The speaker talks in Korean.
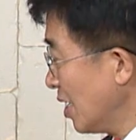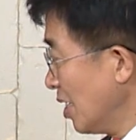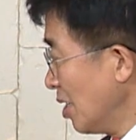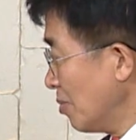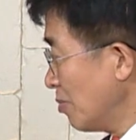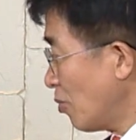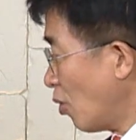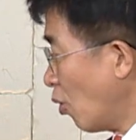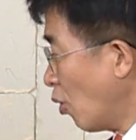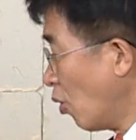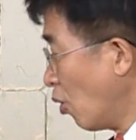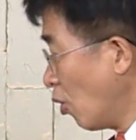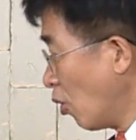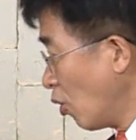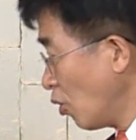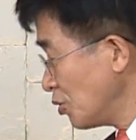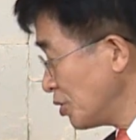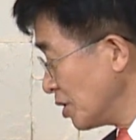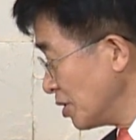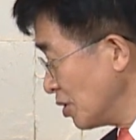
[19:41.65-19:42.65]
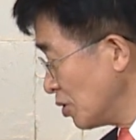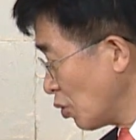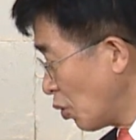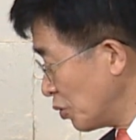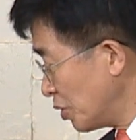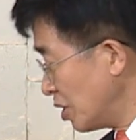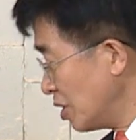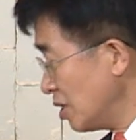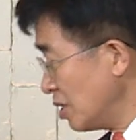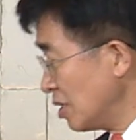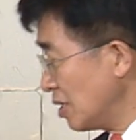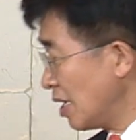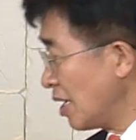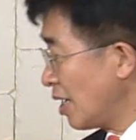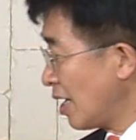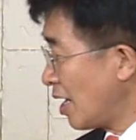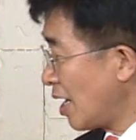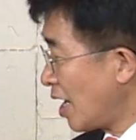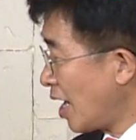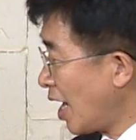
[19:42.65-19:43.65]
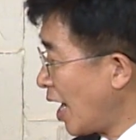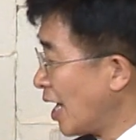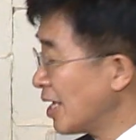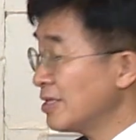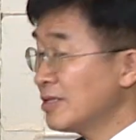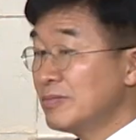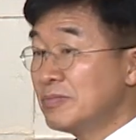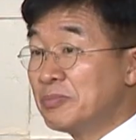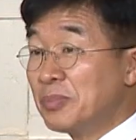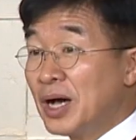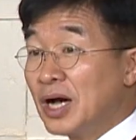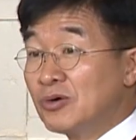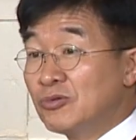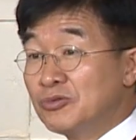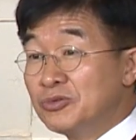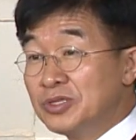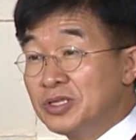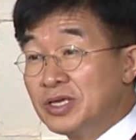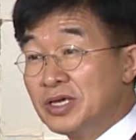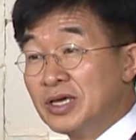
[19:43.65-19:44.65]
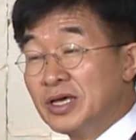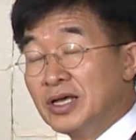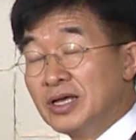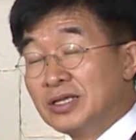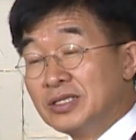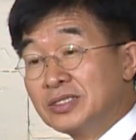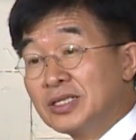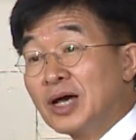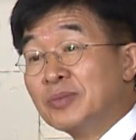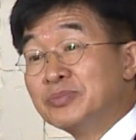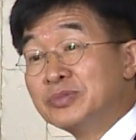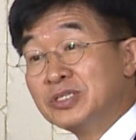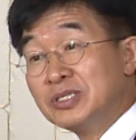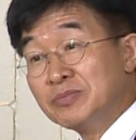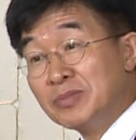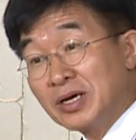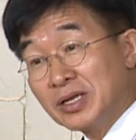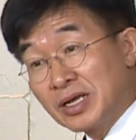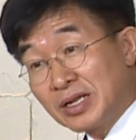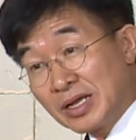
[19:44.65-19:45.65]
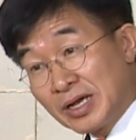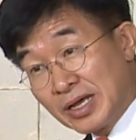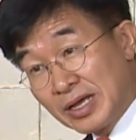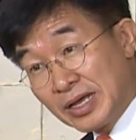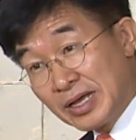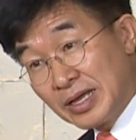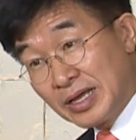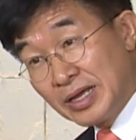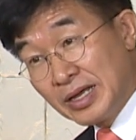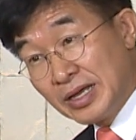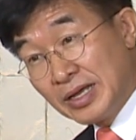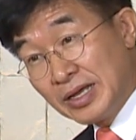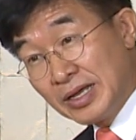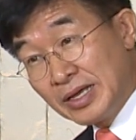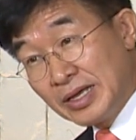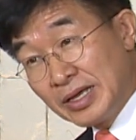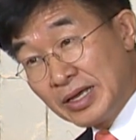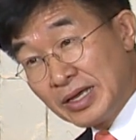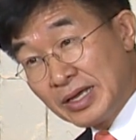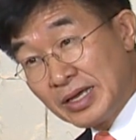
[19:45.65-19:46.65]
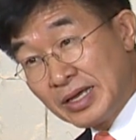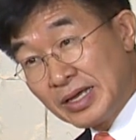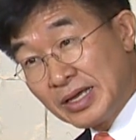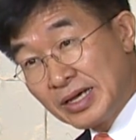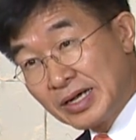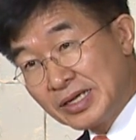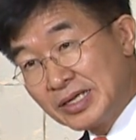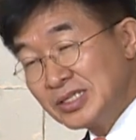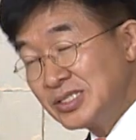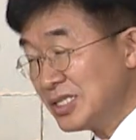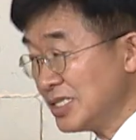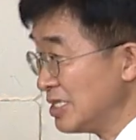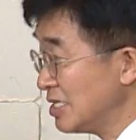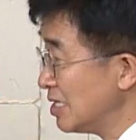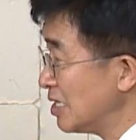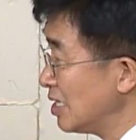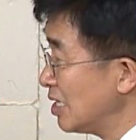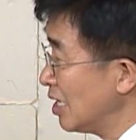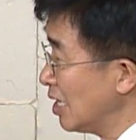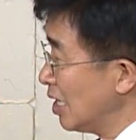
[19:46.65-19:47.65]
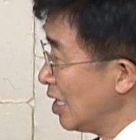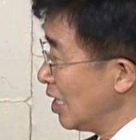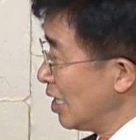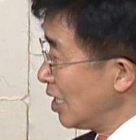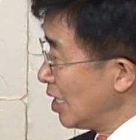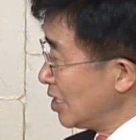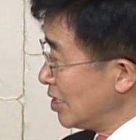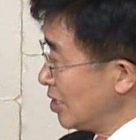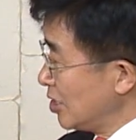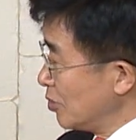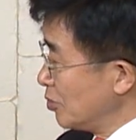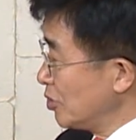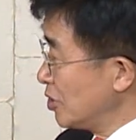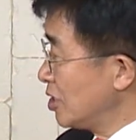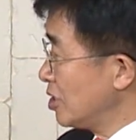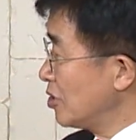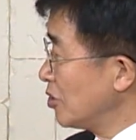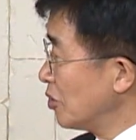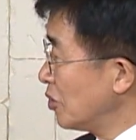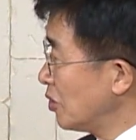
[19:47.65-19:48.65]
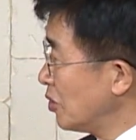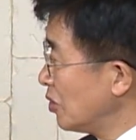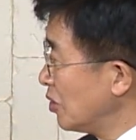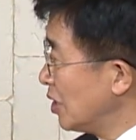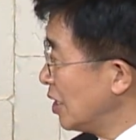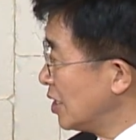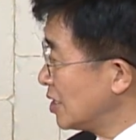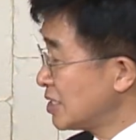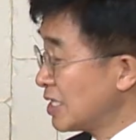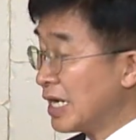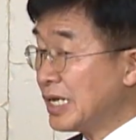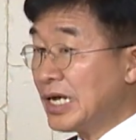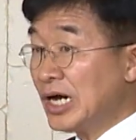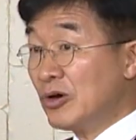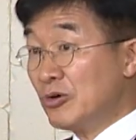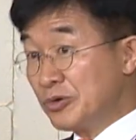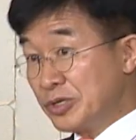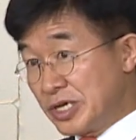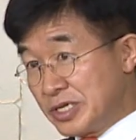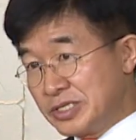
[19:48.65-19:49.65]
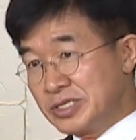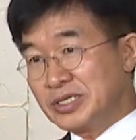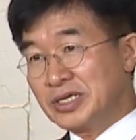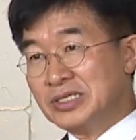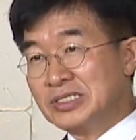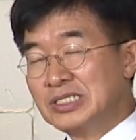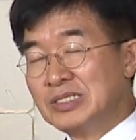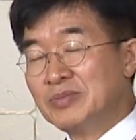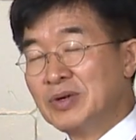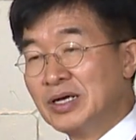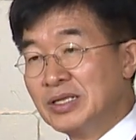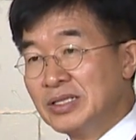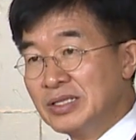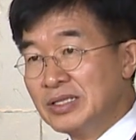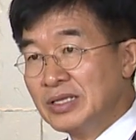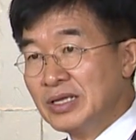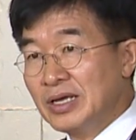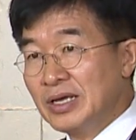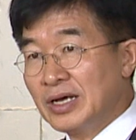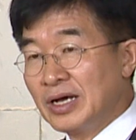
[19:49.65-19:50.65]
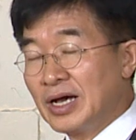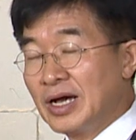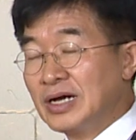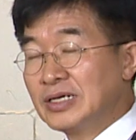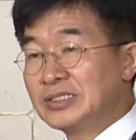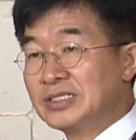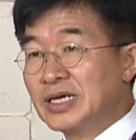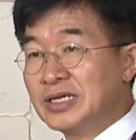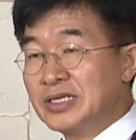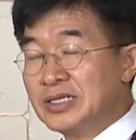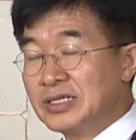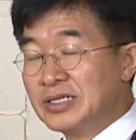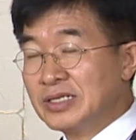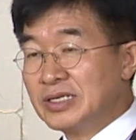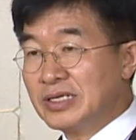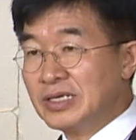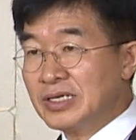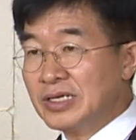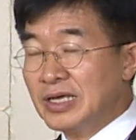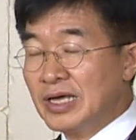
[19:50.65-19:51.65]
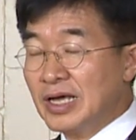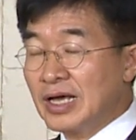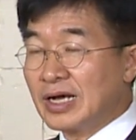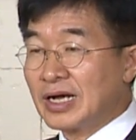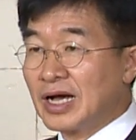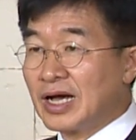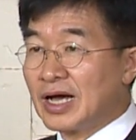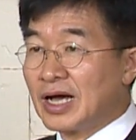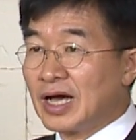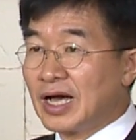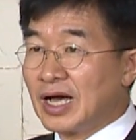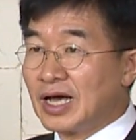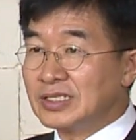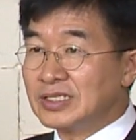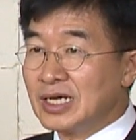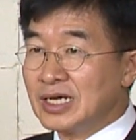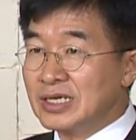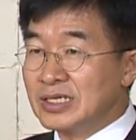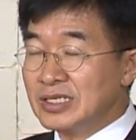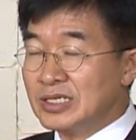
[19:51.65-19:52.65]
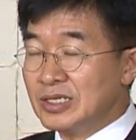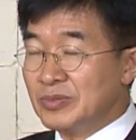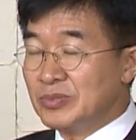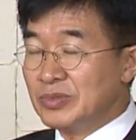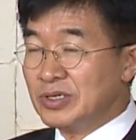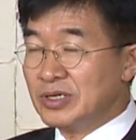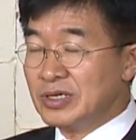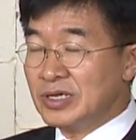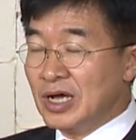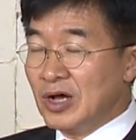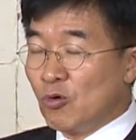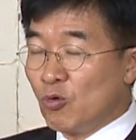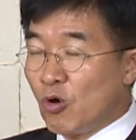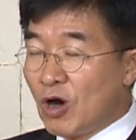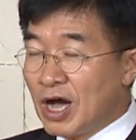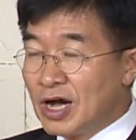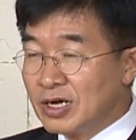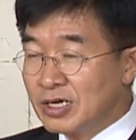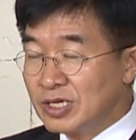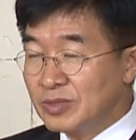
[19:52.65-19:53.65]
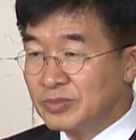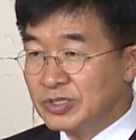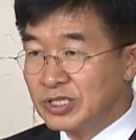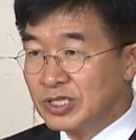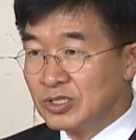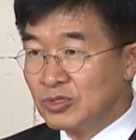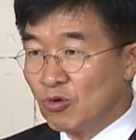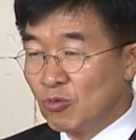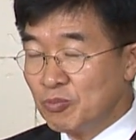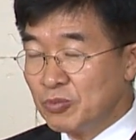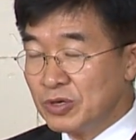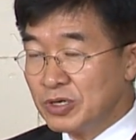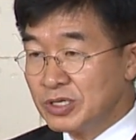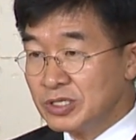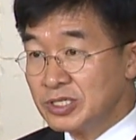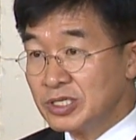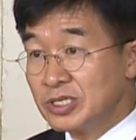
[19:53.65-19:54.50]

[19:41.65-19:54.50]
모든 돈을 한 바구니에 담지 말아라. 예, 그래서 이제 여러분들도 잘 하고 계시겠지만 항상 이렇게 가장 이름들 황금성이 높은 것이